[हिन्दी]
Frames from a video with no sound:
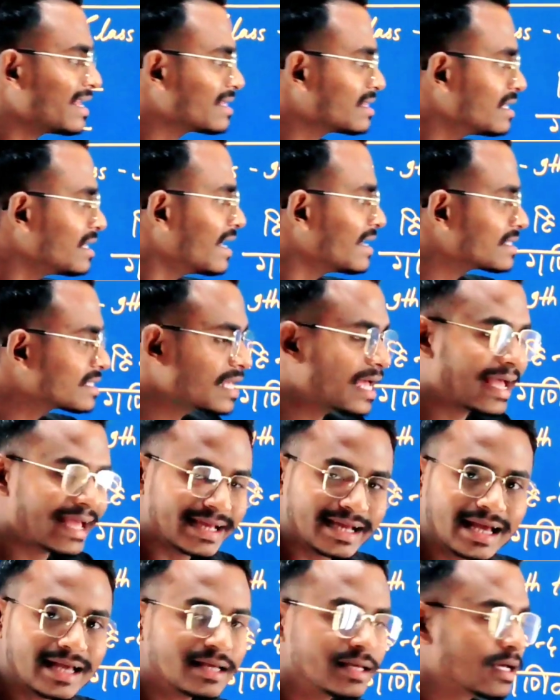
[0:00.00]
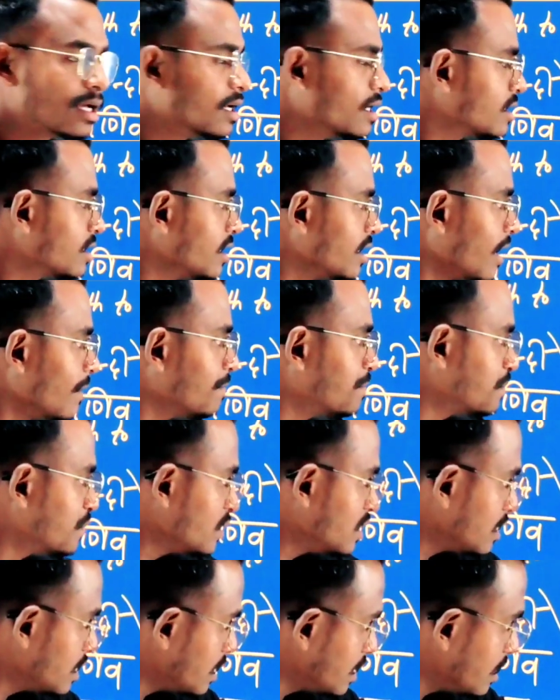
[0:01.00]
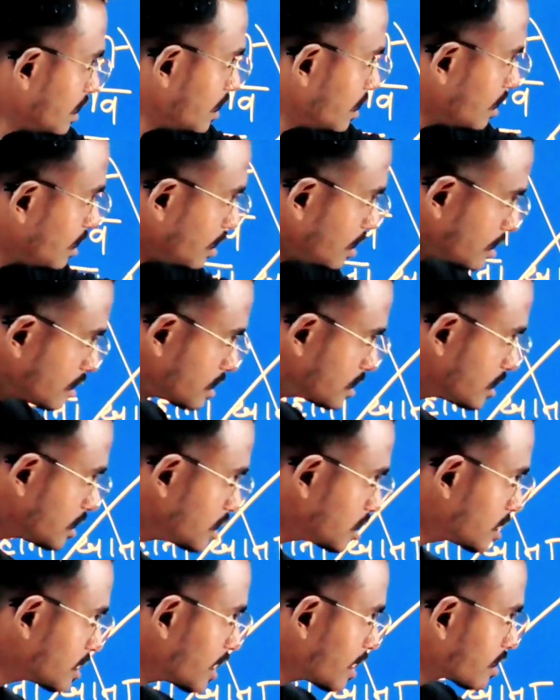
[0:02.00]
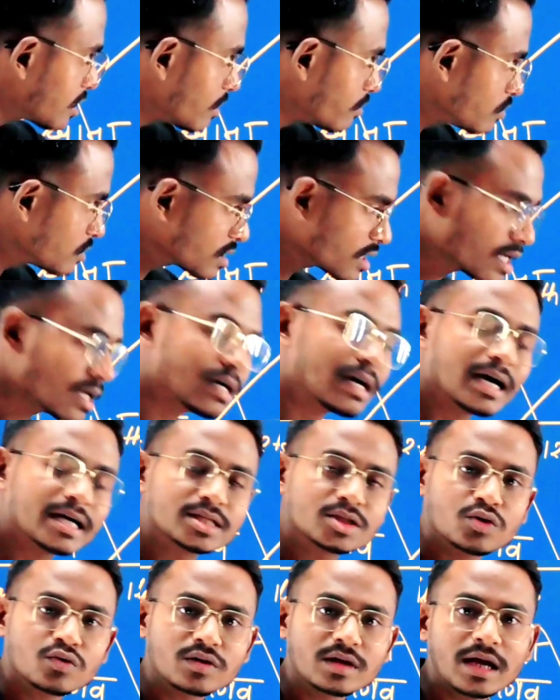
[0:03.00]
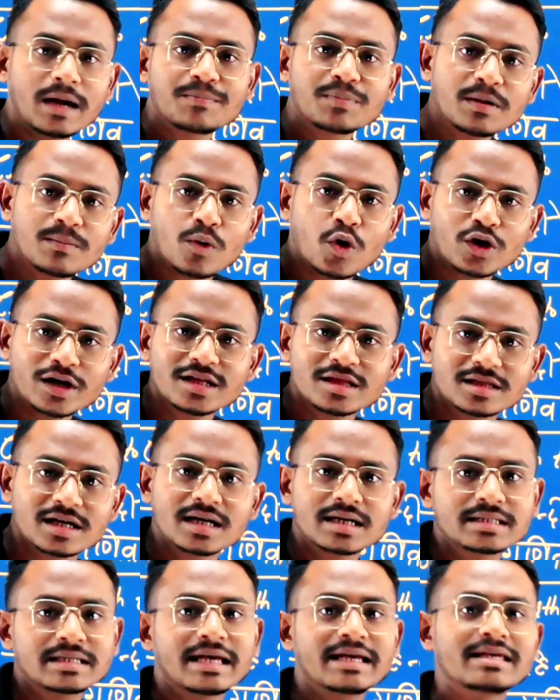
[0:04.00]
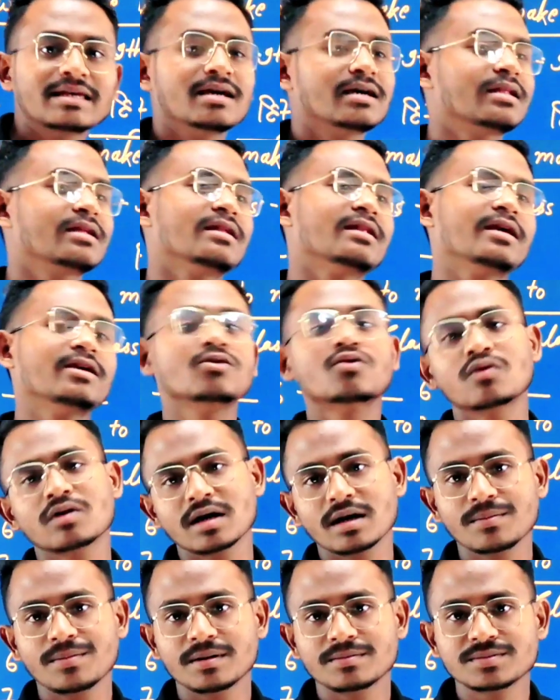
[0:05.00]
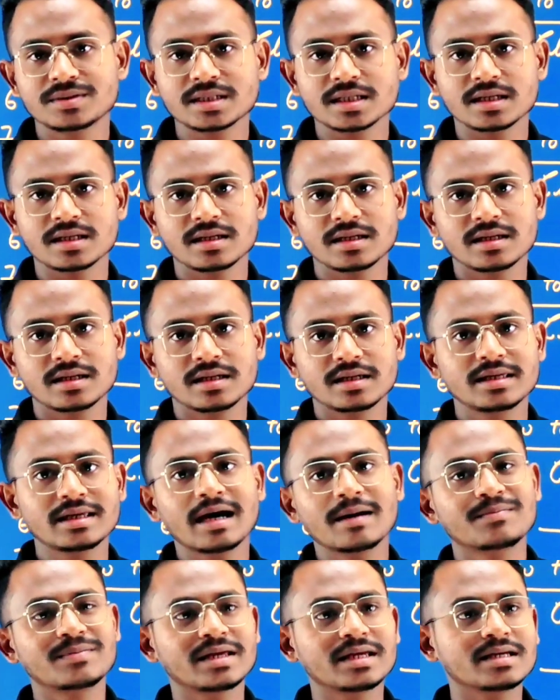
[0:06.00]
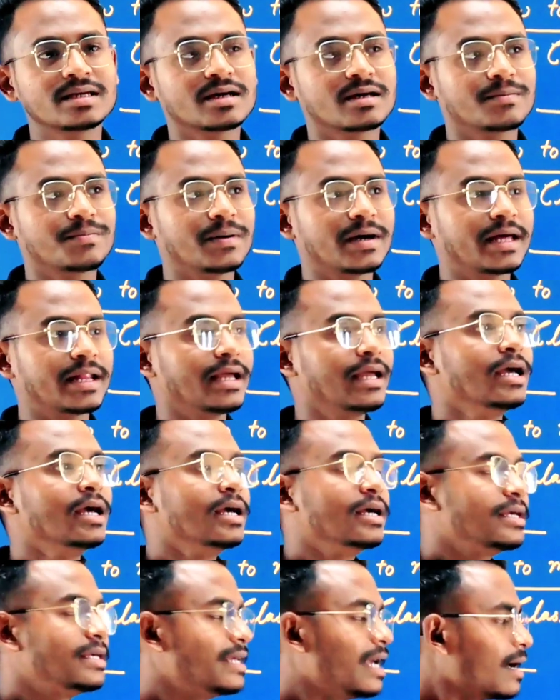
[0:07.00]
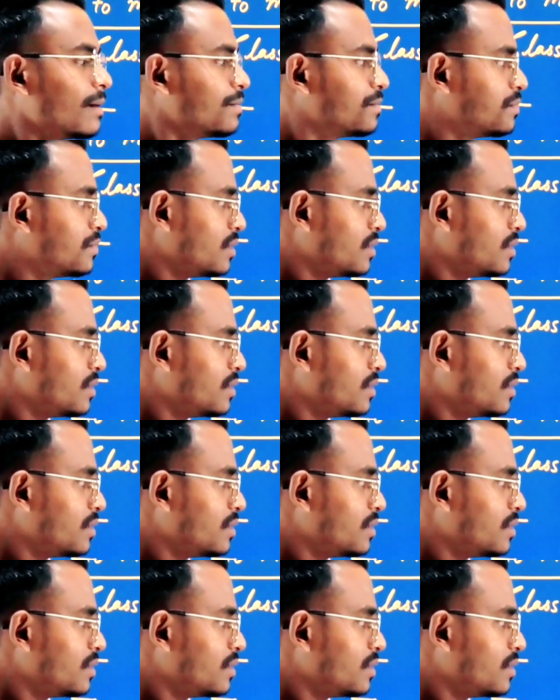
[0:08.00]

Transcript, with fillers: एक दिन ऐसा आएगा कि आप इस चीज़ से एकदम तंग आ जाओगे आपकी बॉडी थक जाएगी अरे नहीं होगा अब हमसे या हम नहीं कर पा रहे या